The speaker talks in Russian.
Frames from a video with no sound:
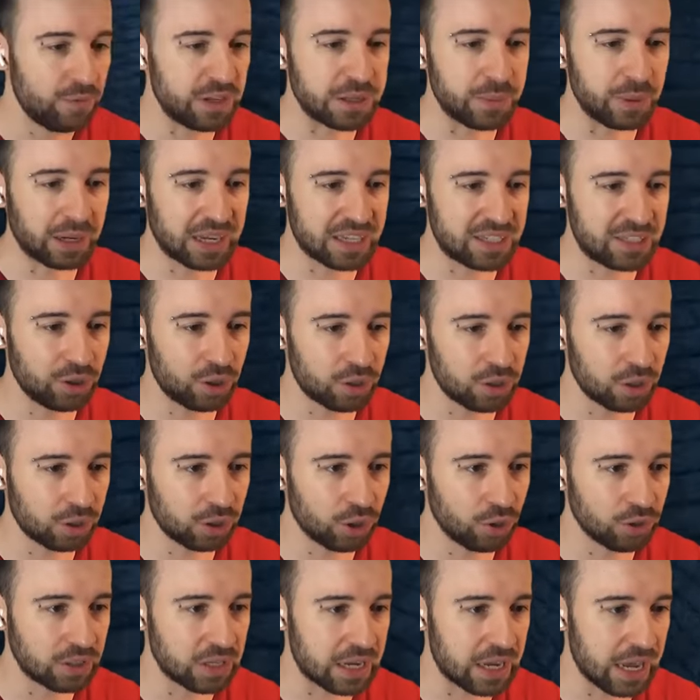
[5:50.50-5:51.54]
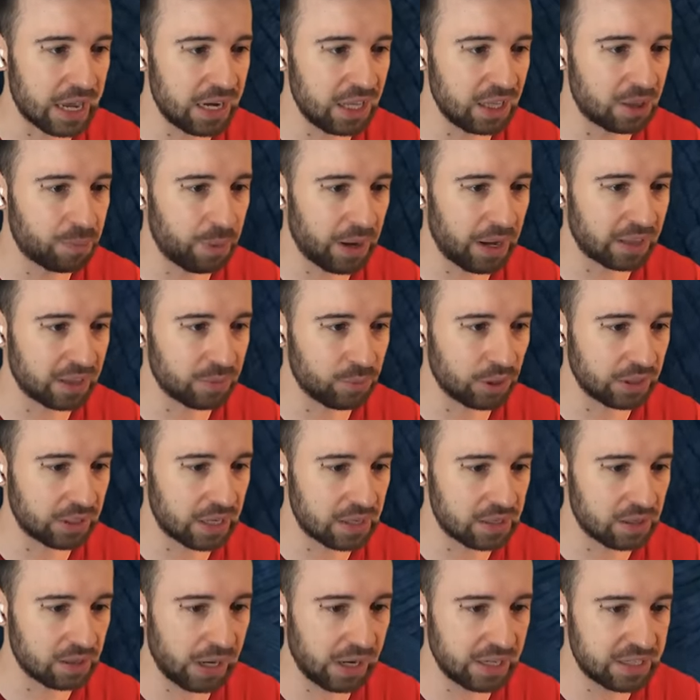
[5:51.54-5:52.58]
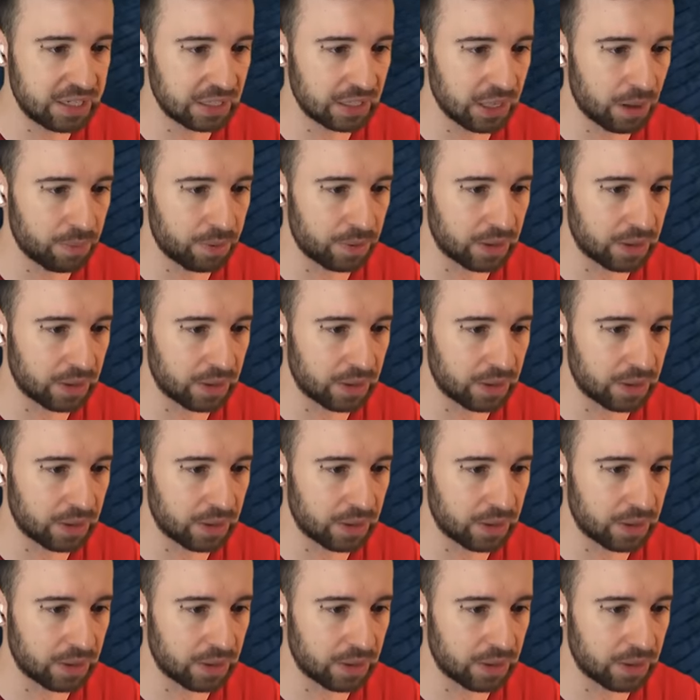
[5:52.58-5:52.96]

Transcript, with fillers: Видимо, костер недолго горит, поэтому она прилетела